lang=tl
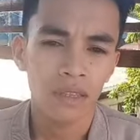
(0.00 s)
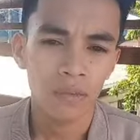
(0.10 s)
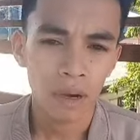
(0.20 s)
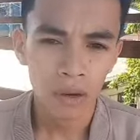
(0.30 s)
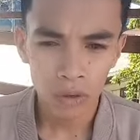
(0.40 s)

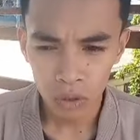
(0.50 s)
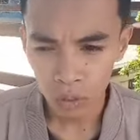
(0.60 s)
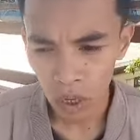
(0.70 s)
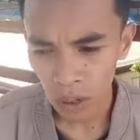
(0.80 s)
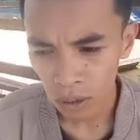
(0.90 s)
Di ba? Gusto
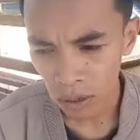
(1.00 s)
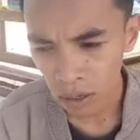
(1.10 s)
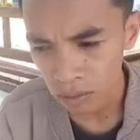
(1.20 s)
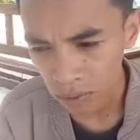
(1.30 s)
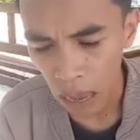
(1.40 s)
mo
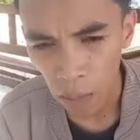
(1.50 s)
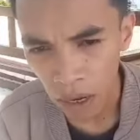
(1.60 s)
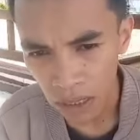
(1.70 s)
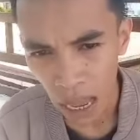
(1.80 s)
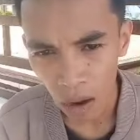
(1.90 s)
ng
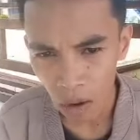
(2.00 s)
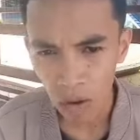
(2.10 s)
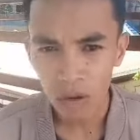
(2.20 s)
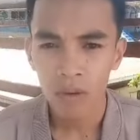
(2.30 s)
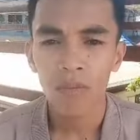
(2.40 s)
tamang
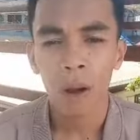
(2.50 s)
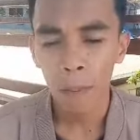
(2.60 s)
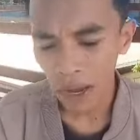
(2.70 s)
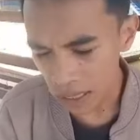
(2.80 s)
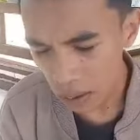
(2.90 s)
tao,
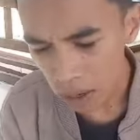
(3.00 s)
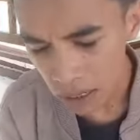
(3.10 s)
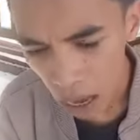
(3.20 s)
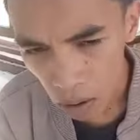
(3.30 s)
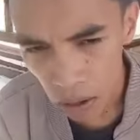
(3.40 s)

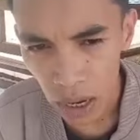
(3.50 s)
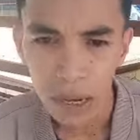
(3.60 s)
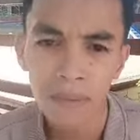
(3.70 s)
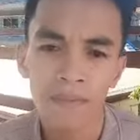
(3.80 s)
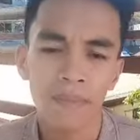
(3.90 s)
magpakatamang tao
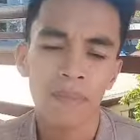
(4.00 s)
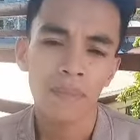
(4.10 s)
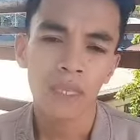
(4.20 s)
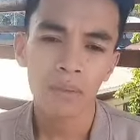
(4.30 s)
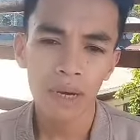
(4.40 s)
ka.
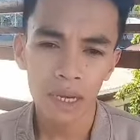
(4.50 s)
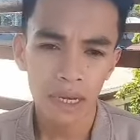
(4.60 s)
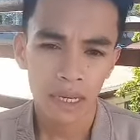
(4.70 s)
Di ba?